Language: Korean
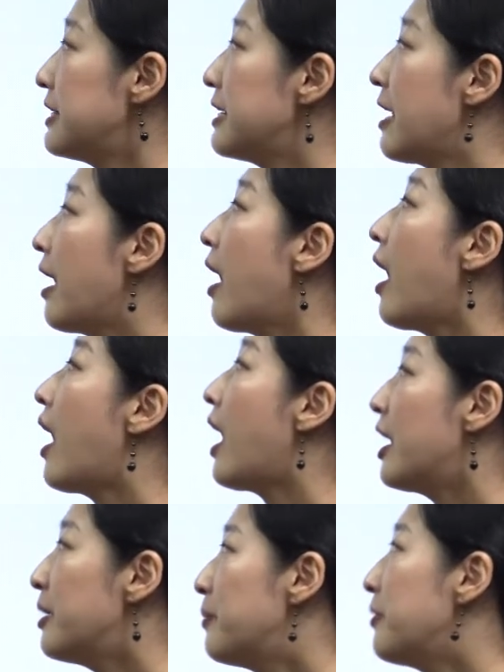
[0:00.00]
they
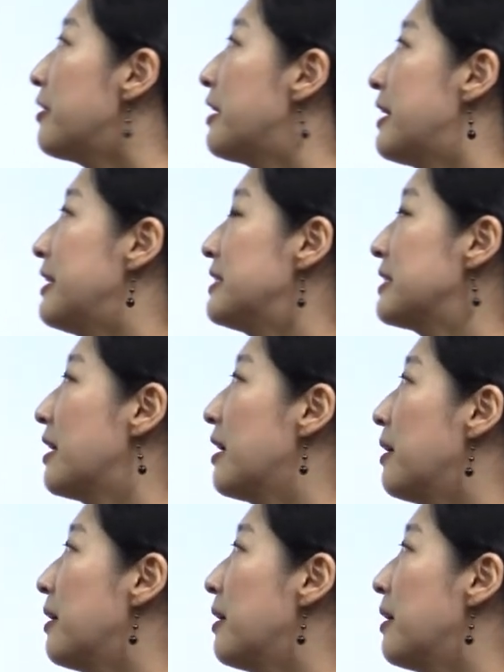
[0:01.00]
hibernate.